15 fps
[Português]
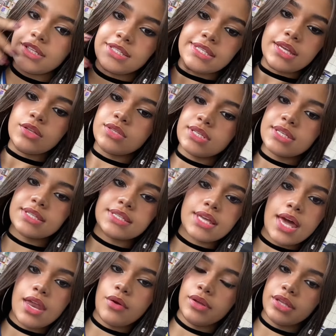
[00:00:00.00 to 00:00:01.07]
Sendo
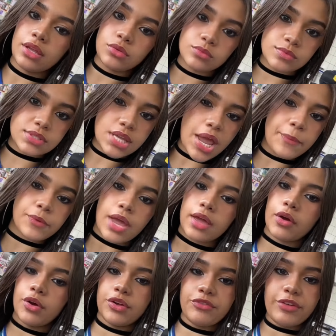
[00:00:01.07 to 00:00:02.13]
sincera, eu ainda não sei porque
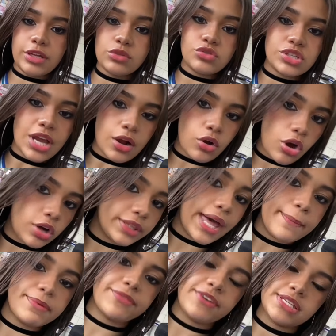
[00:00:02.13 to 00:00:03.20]
que eu invento de
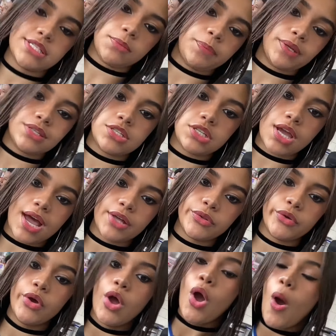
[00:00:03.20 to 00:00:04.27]
acordar para fazer penteado.
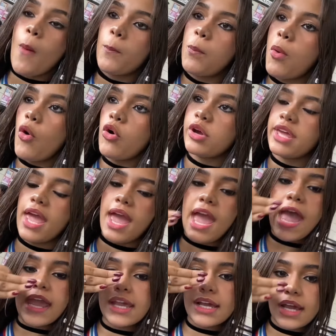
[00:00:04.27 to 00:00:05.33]
Porque
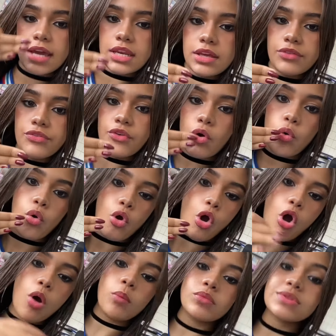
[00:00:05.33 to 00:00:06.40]
é incrível
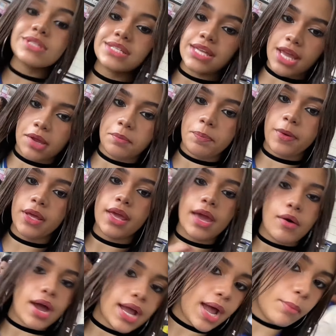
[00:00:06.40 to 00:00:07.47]
como sempre
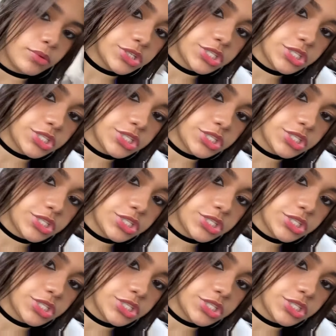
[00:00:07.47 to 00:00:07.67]
eu acabo